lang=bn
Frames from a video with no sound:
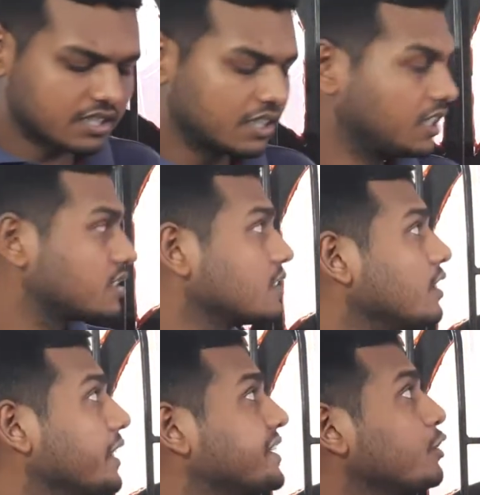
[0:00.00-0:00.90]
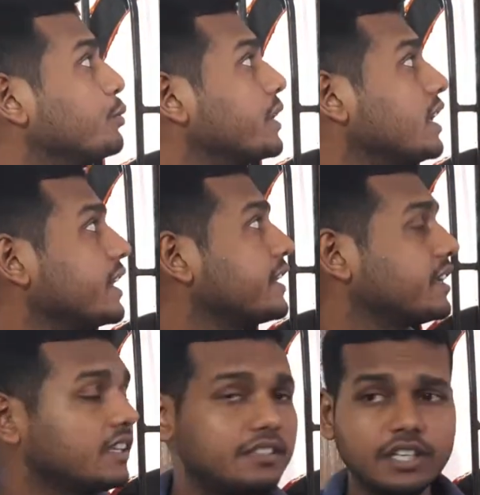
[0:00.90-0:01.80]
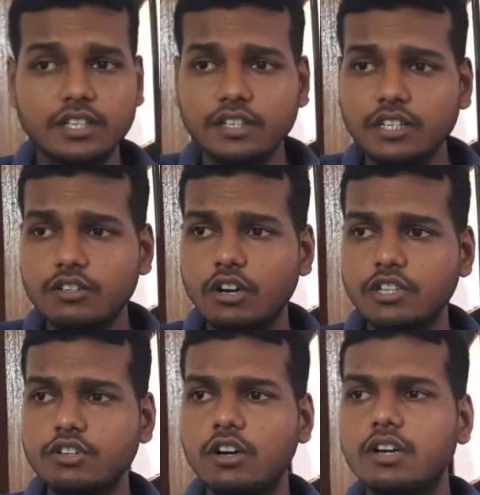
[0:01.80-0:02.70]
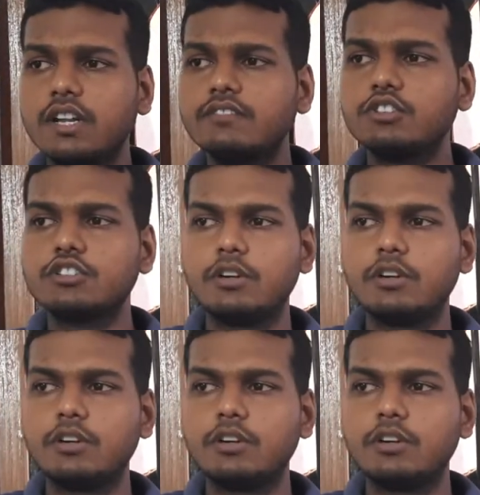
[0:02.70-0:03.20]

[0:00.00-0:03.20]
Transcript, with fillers: আসছিস এটা উপরে লেখে নে দিক নির্ণয় সংক্রান্ত